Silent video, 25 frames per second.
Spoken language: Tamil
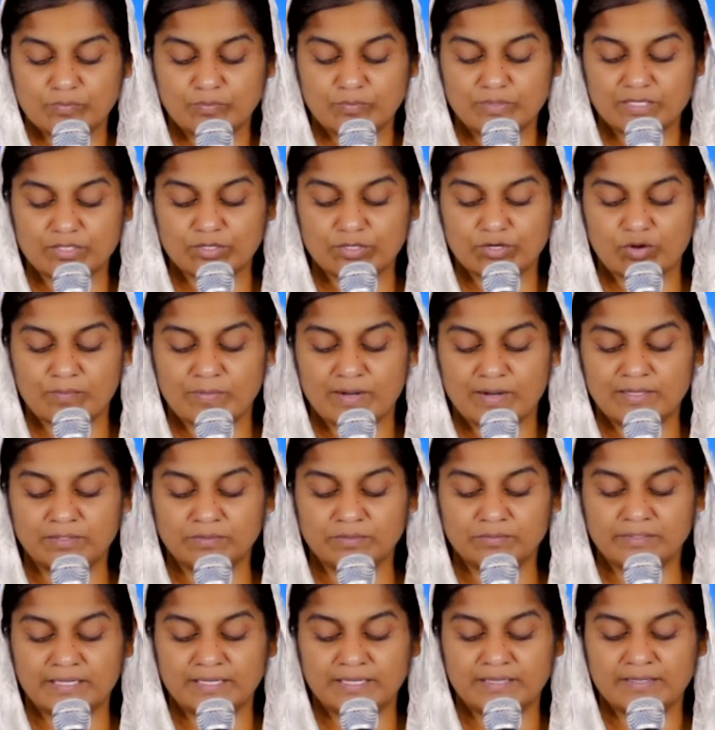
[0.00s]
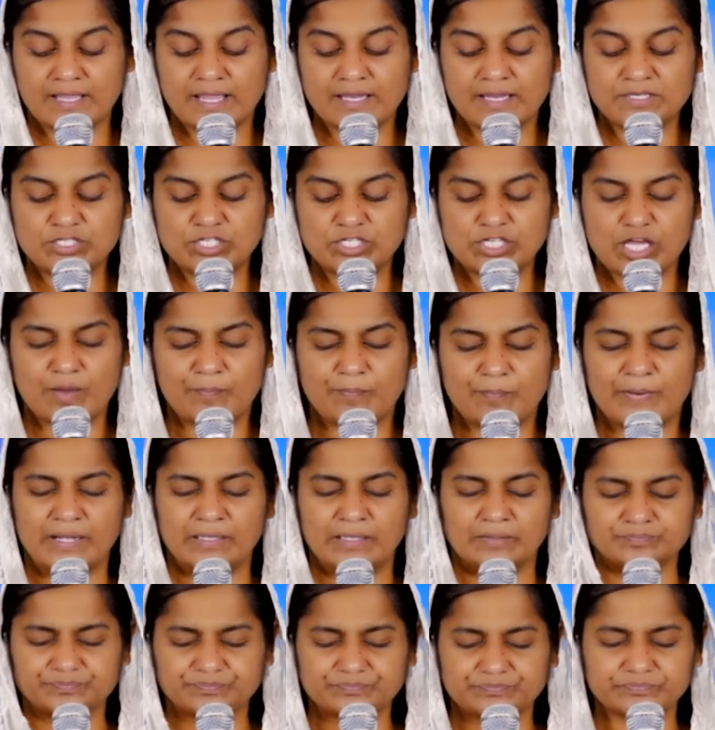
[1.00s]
செபிக்கிறோம் ஆண்டவரே நன்றி அப்பா